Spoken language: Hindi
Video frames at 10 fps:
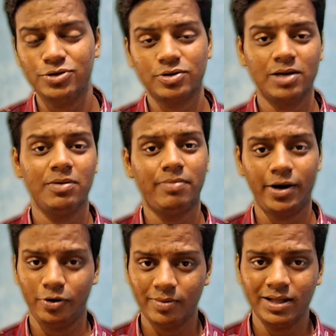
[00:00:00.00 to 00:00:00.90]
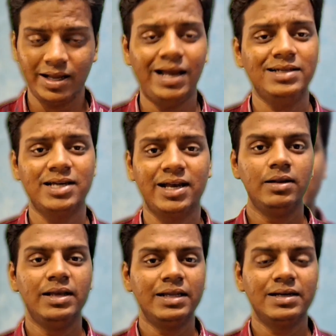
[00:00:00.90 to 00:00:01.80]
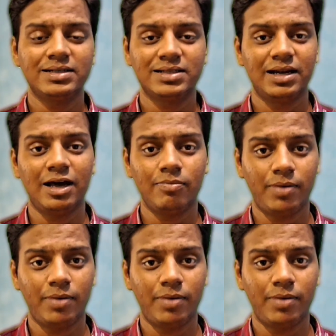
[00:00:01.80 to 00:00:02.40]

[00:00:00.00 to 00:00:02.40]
जो कि हमें पार्ट टू में दिखाया जाएगा लेकिन अगर सलार